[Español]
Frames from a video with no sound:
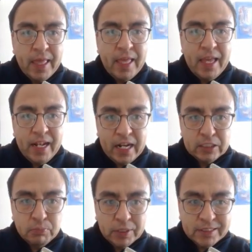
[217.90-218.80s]
La
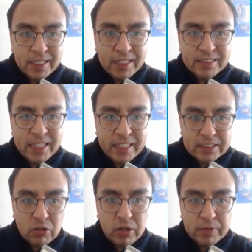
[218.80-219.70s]
respuesta es hizo
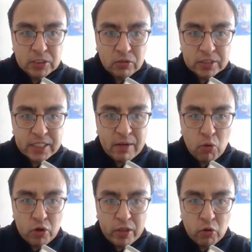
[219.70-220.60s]
revisiones al
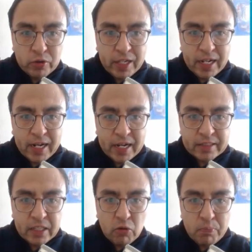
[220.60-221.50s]
borrador de la carta
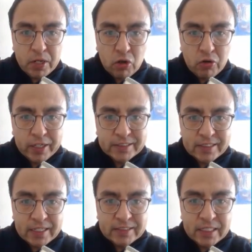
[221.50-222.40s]
de opinión que
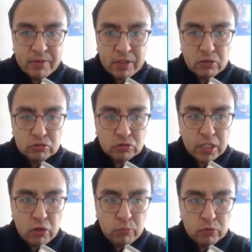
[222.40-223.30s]
están escribiendo sus
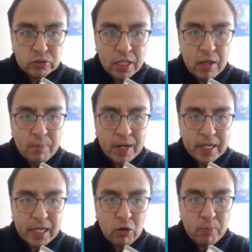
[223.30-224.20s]
alumnos para
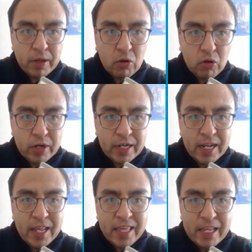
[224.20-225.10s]
que lo mejoren
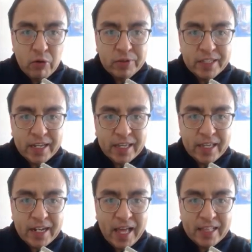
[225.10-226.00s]
y lo
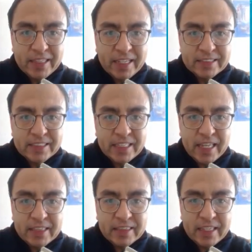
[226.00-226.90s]
entreguen al día
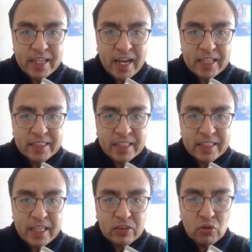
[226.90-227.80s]
siguiente
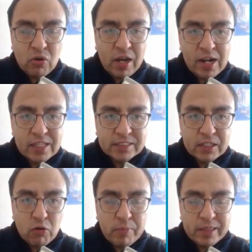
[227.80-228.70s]
atendiendo a las
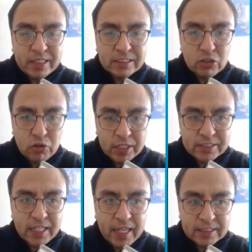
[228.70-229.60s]
recomendaciones
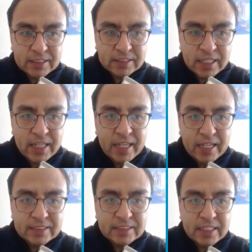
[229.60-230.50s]
hechas.
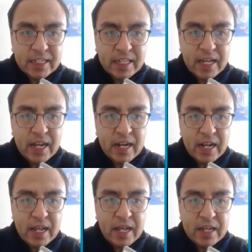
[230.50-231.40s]
Esa sería
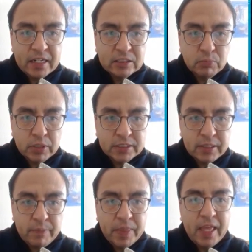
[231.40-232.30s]
la respuesta.
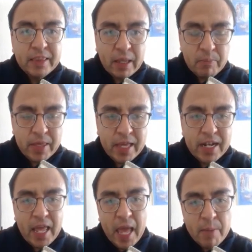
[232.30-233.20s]
También
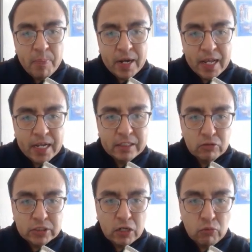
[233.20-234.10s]
en parejas los
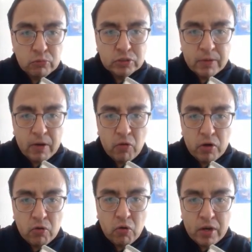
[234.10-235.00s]
alumnos evaluaron
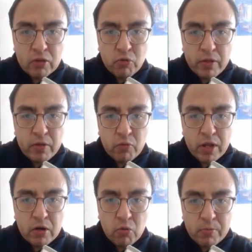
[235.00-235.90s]
con ayuda de una
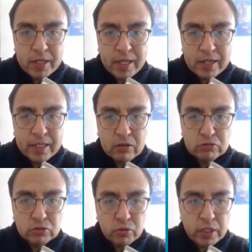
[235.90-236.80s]
rúbrica que
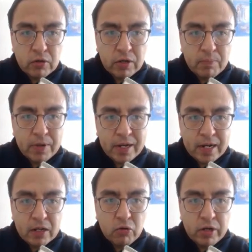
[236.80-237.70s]
construyeron en plenaria
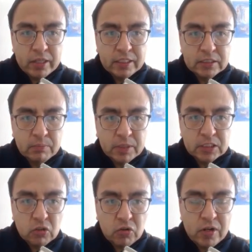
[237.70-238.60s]
con
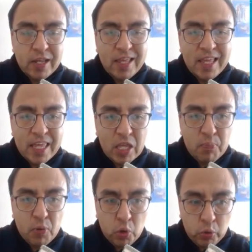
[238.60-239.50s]
anticipación y
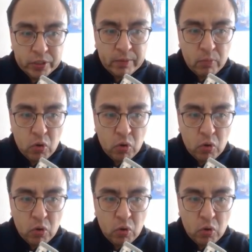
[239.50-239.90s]
por último,